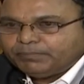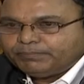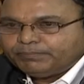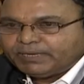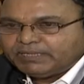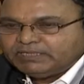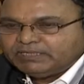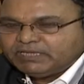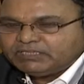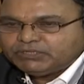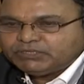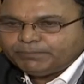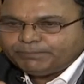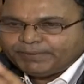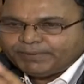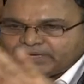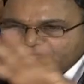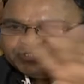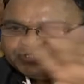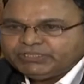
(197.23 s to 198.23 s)
ప్రదేశ
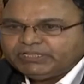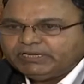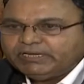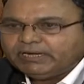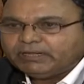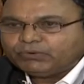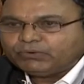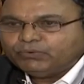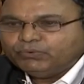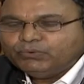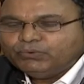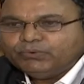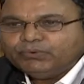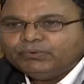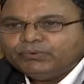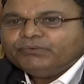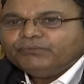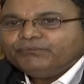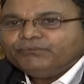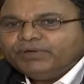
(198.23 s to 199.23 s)
పరిశీలనకు
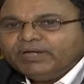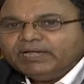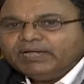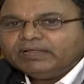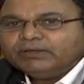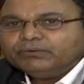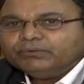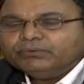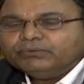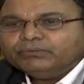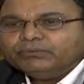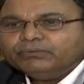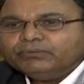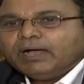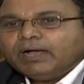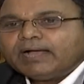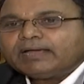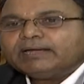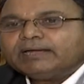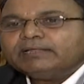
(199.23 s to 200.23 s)
వీళ్లను
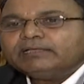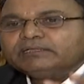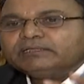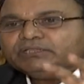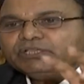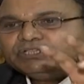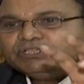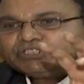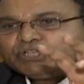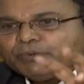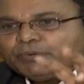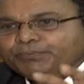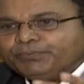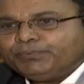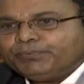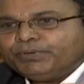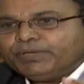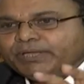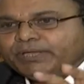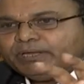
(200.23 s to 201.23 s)
అక్కడికి
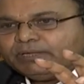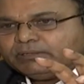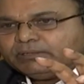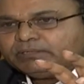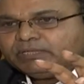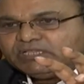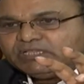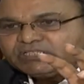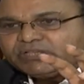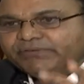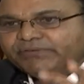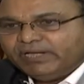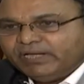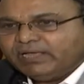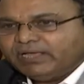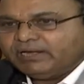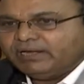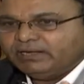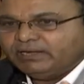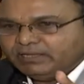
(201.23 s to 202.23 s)
తీసుకుపోయే
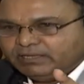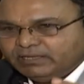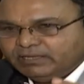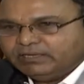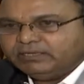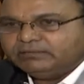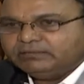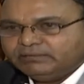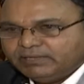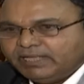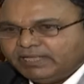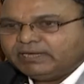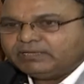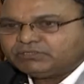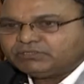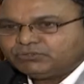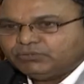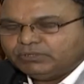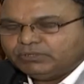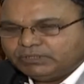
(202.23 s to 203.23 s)
తీసుకువెళ్ళారని ఈ
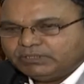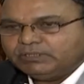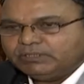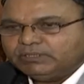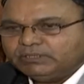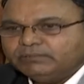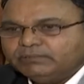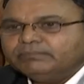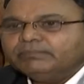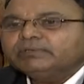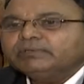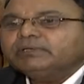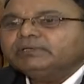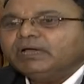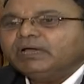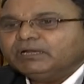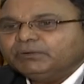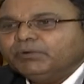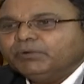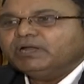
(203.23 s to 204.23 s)
నేరస్తులు ఈ
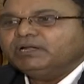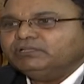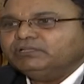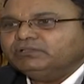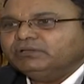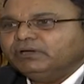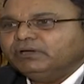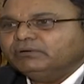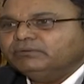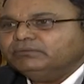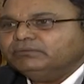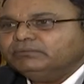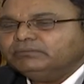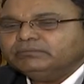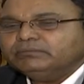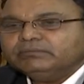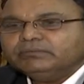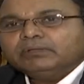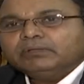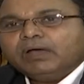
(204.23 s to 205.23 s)
అనుమానితులను
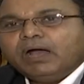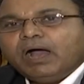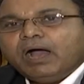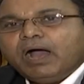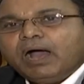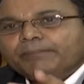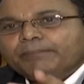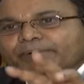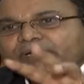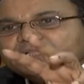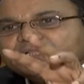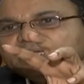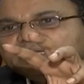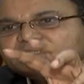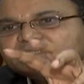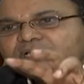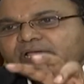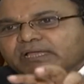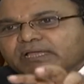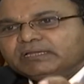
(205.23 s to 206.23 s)
ఆ
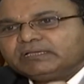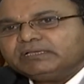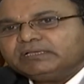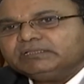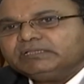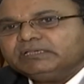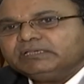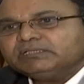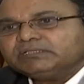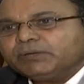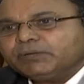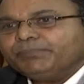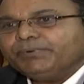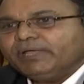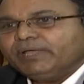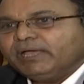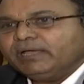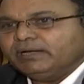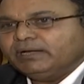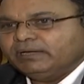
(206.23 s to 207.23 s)
ప్రదేశానికి
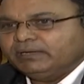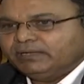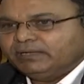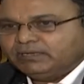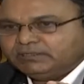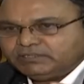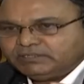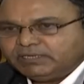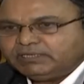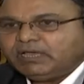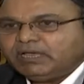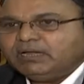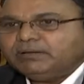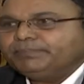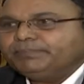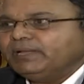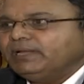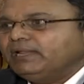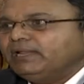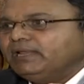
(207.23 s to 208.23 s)
తీసుకుపోయారని
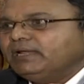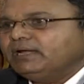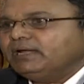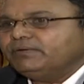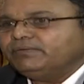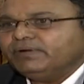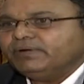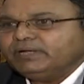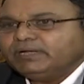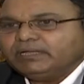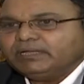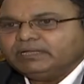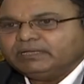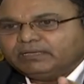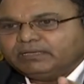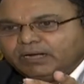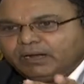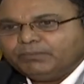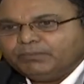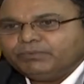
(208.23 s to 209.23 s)
చటానుపల్లి అనేటువంటి
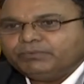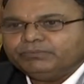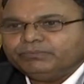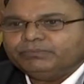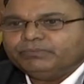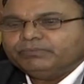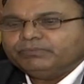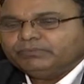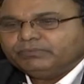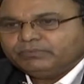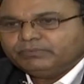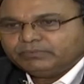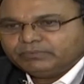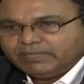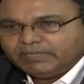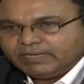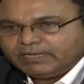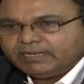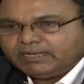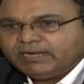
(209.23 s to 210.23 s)
గ్రామం
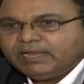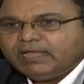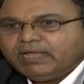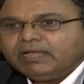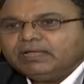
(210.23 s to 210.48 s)
దగ్గర